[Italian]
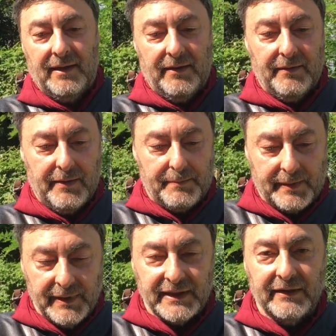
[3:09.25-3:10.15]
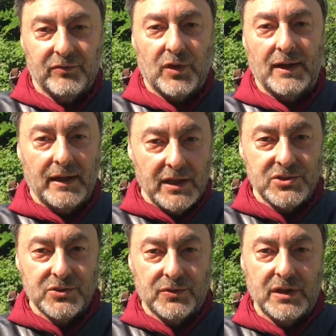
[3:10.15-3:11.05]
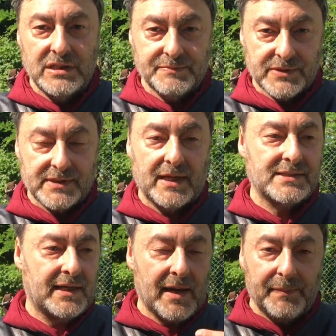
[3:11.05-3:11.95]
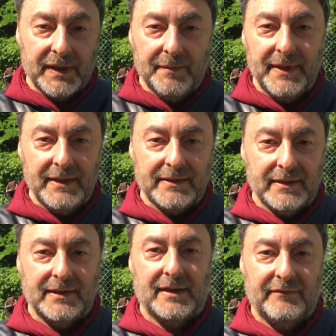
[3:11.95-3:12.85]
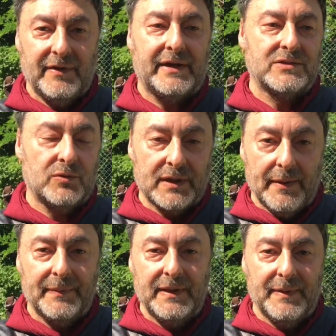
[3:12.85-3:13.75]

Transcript: eh, permettevano alle legioni di spostarsi rapidamente e di arrivare sui campi di